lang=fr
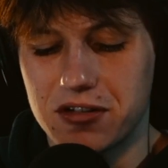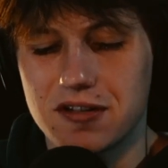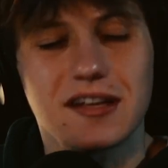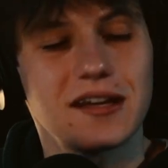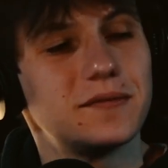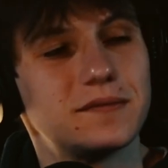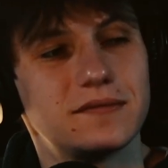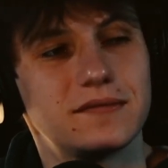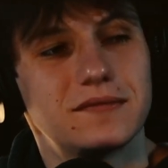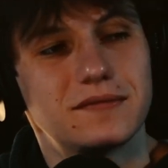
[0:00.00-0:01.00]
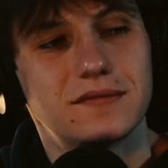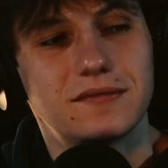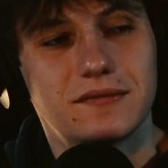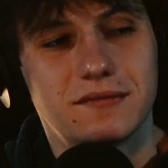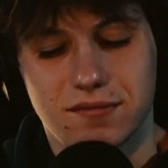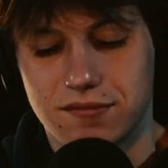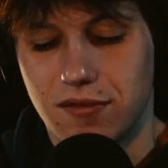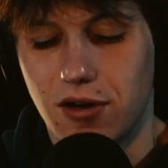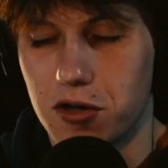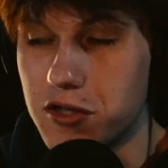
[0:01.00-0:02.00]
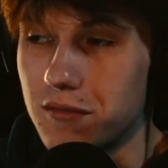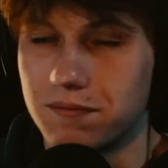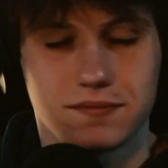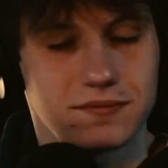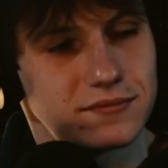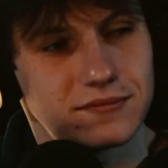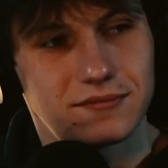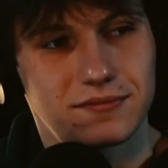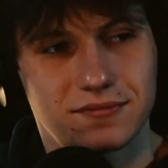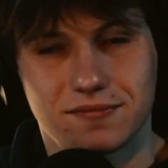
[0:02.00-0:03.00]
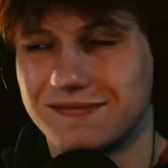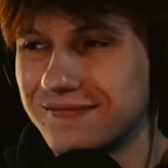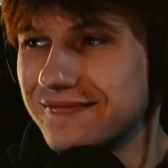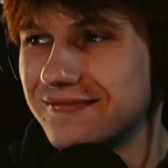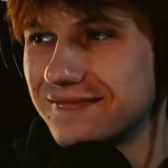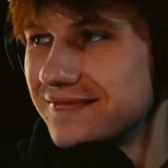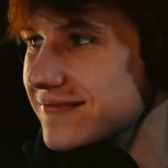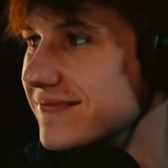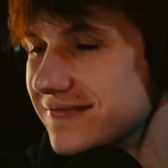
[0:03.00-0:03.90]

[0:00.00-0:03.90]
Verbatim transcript: bah, moi je sais. Bah dis-le Loche. Ah, bah, j'ai dit Loche. Eh